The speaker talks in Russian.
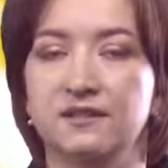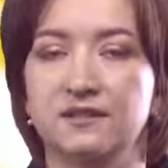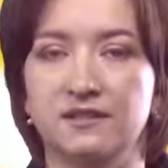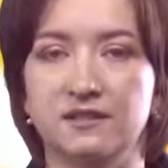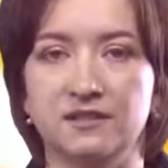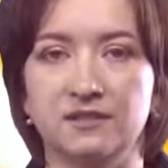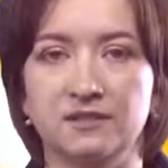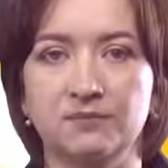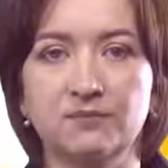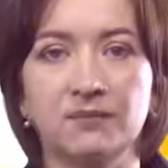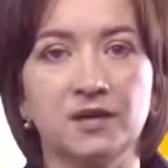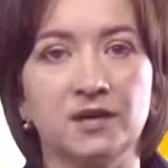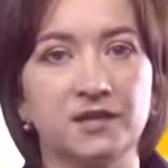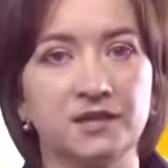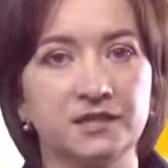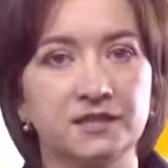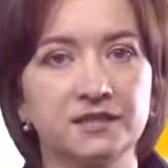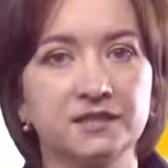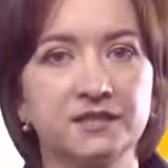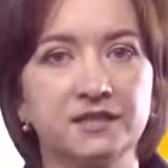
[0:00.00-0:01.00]
и
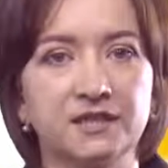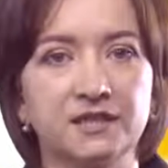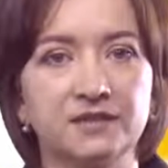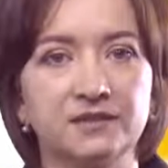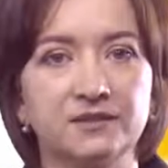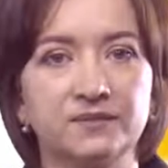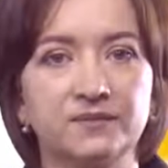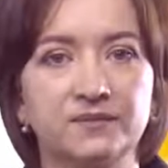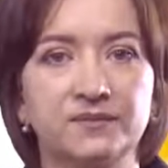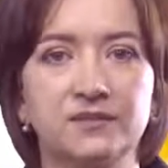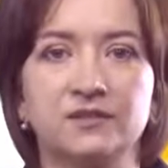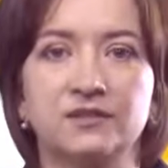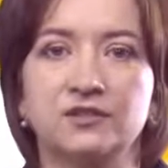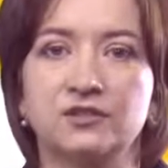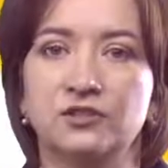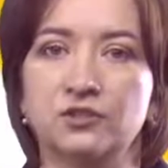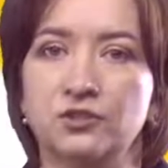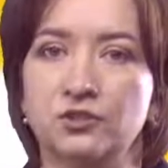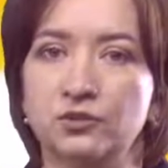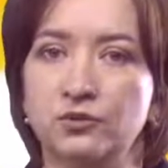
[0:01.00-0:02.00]
маленькой,
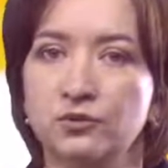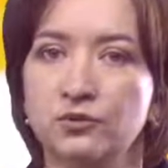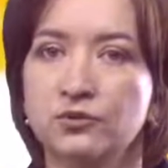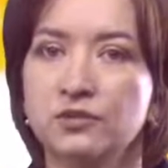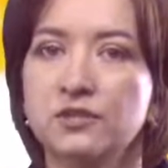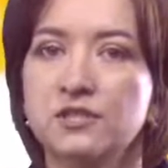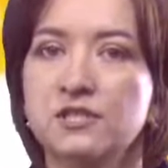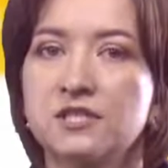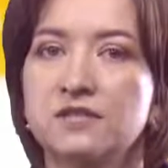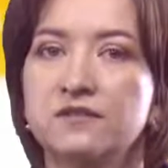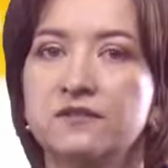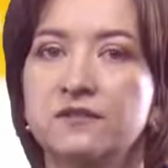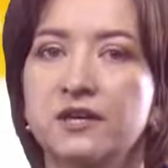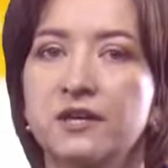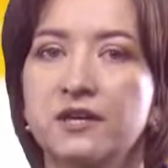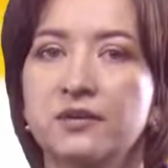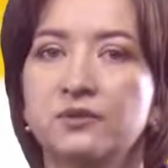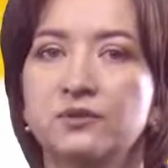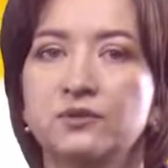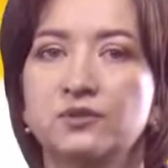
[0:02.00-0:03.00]
ее
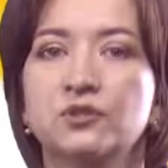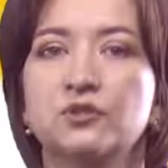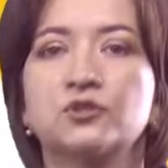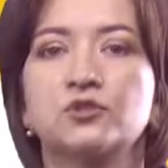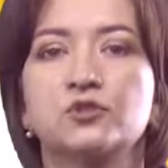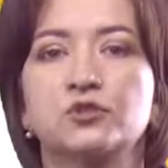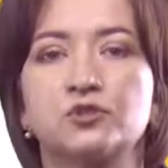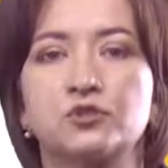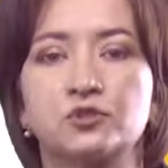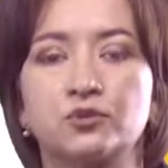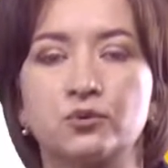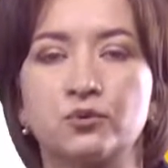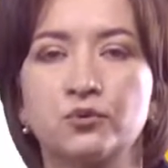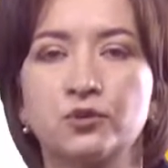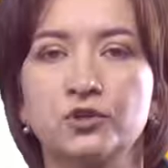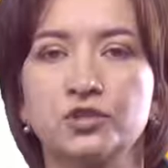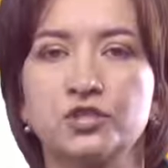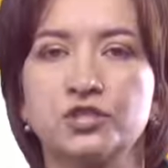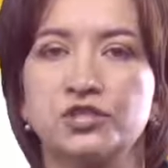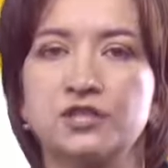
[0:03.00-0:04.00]
называют
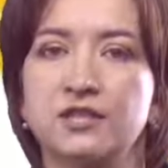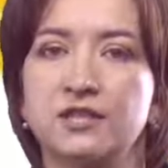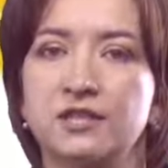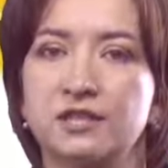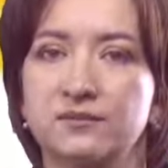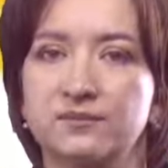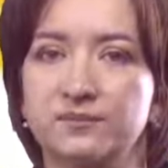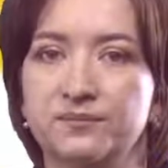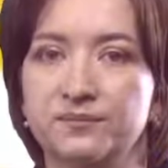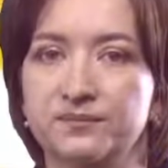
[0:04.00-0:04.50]
строчной.